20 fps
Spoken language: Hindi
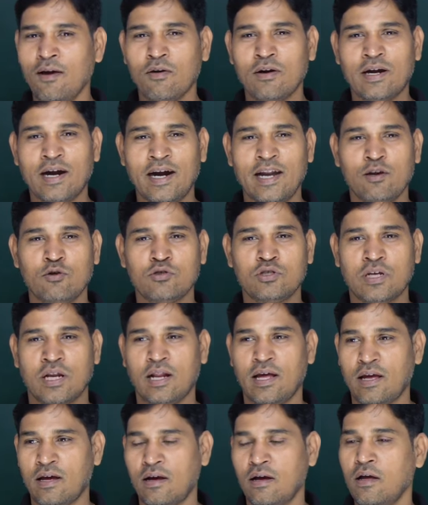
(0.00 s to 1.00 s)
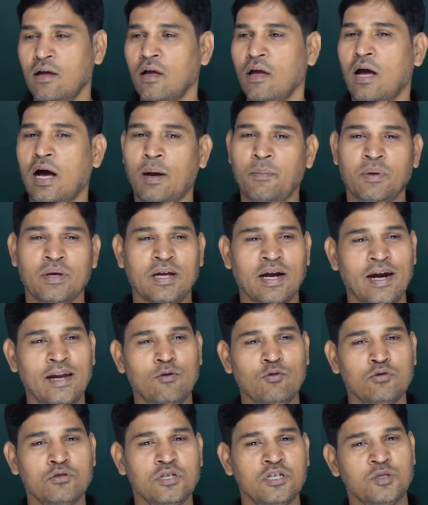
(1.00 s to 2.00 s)
और गाड़ी को चलाया अभी गाड़ी
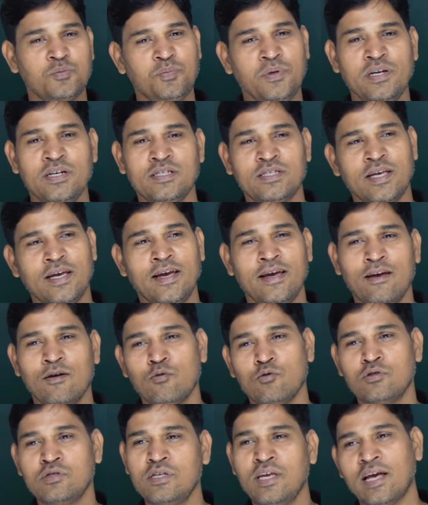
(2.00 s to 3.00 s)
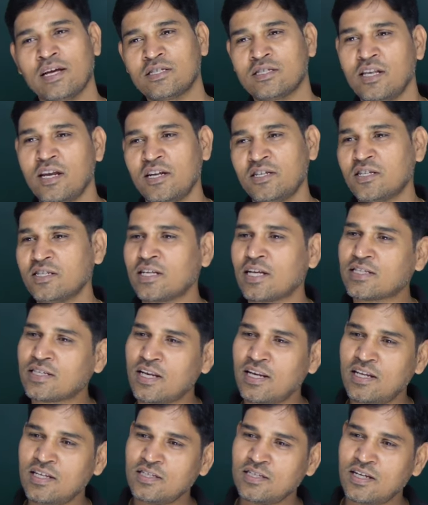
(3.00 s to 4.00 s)
उसी स्पीड से उसकी एक्सीलरेशन से
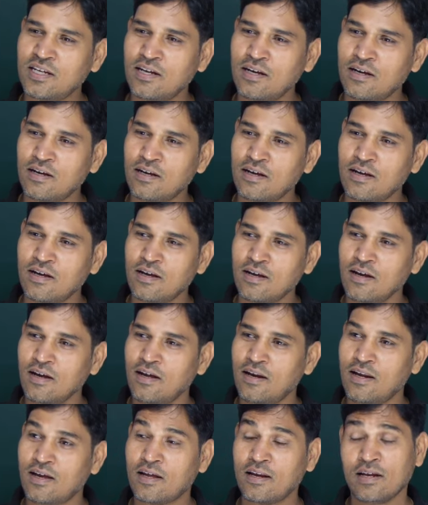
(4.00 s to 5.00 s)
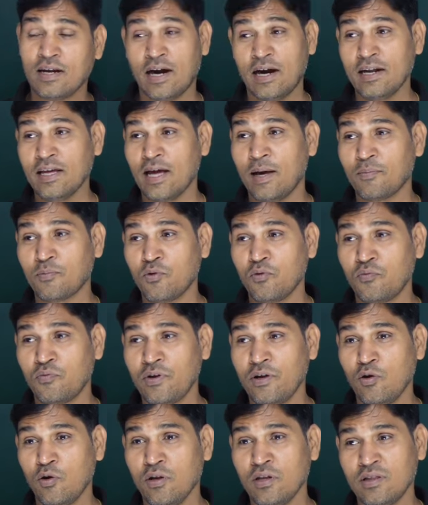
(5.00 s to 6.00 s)
चलनी चाहिए ना लेकिन गाड़ी आपको
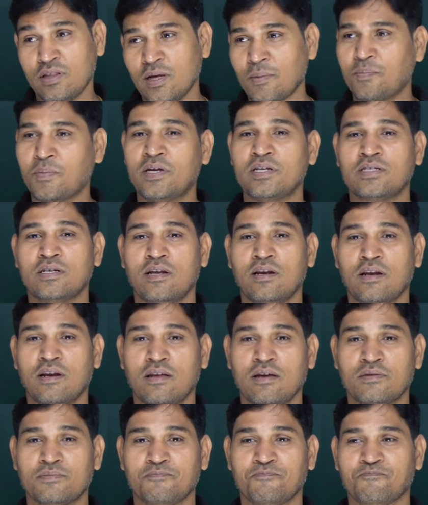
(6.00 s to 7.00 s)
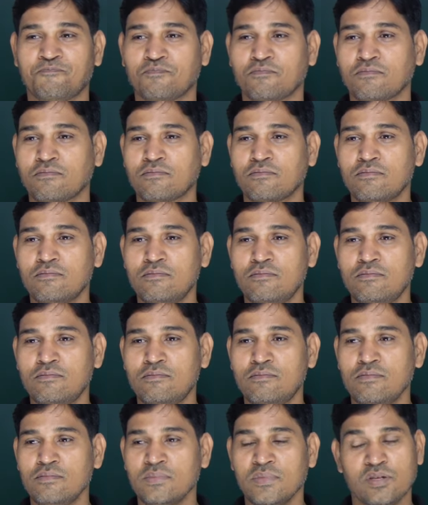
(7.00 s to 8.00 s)
फील हो रही दब के चल रही है
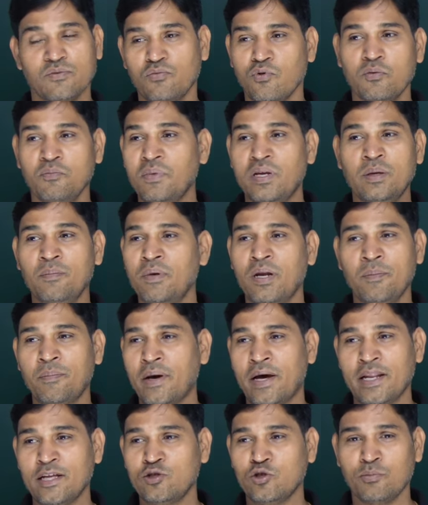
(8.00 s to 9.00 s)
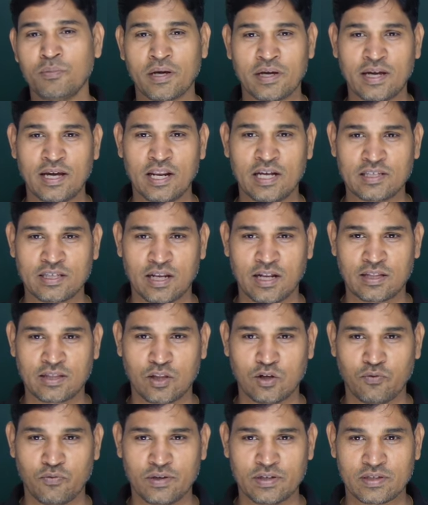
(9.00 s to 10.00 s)
वो नहीं मिल पा रही जो मैं अकेला चलाता
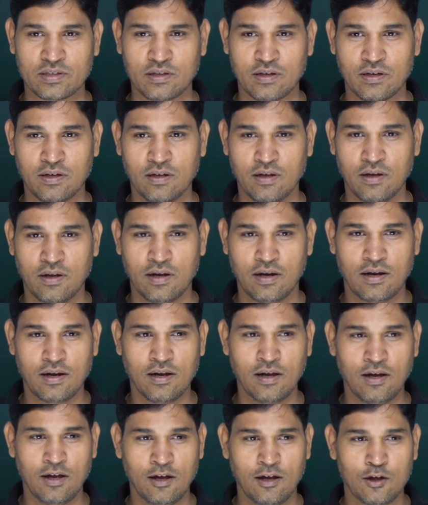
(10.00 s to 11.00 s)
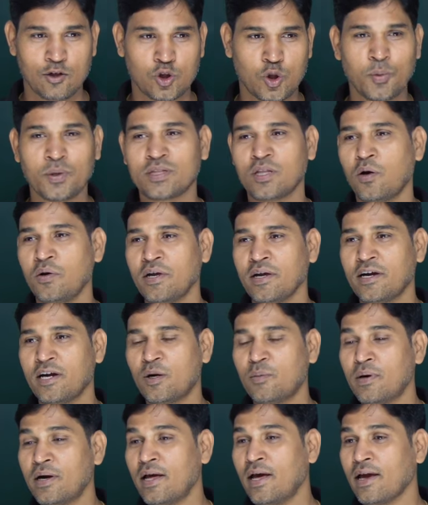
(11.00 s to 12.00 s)
हूँ वैसा है ना तो बताओ ये
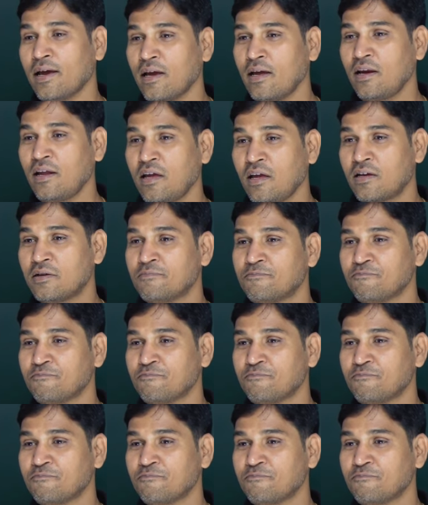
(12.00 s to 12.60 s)
गड़बड़ है कि नहीं है